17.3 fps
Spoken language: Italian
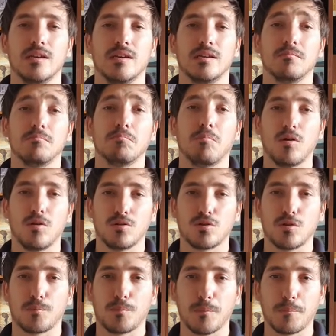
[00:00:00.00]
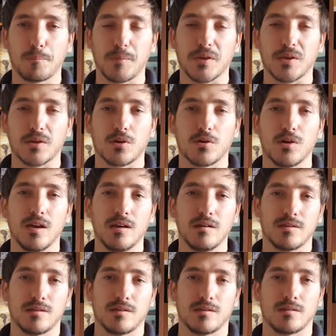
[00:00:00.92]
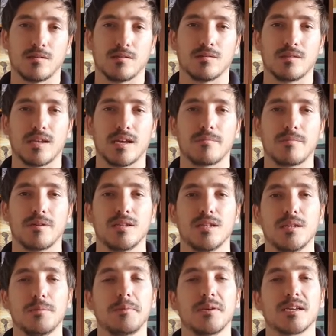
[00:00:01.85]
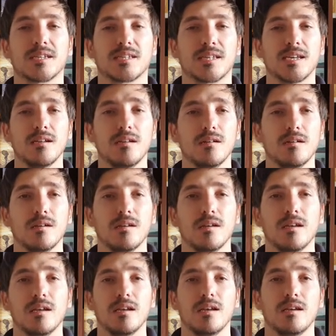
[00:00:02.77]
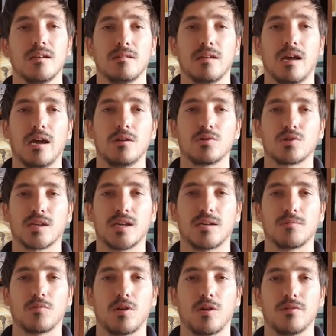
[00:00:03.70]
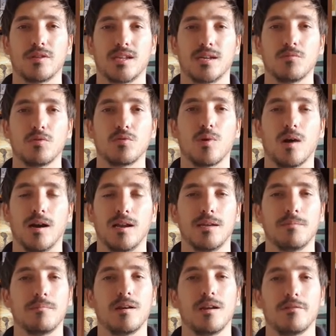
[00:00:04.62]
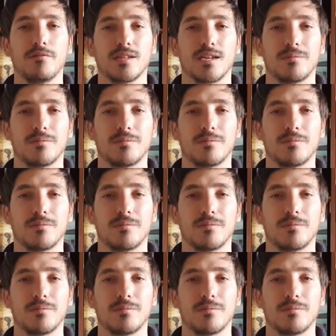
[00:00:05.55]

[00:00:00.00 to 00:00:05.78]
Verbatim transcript: molto più piccola in eh, termini di pixel, allo schermo la vedremo uguale, ma la vedremo